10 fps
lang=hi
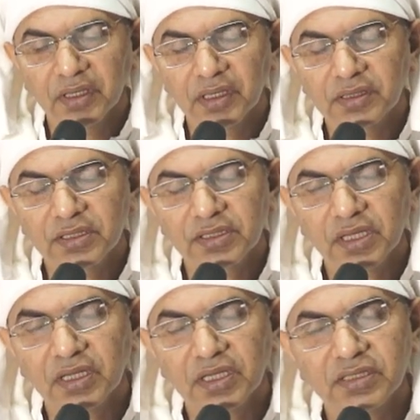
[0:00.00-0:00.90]
एक
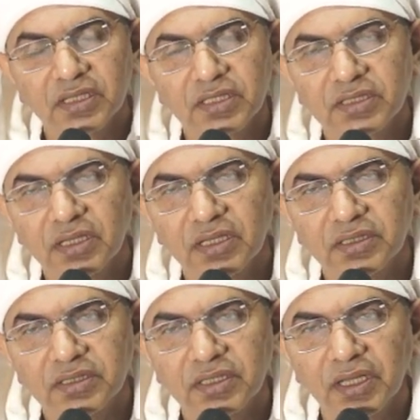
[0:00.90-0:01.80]
तृष्णा का ऐसा संसार
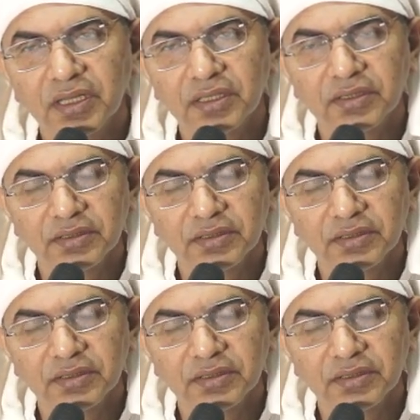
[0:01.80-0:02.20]
दिखता है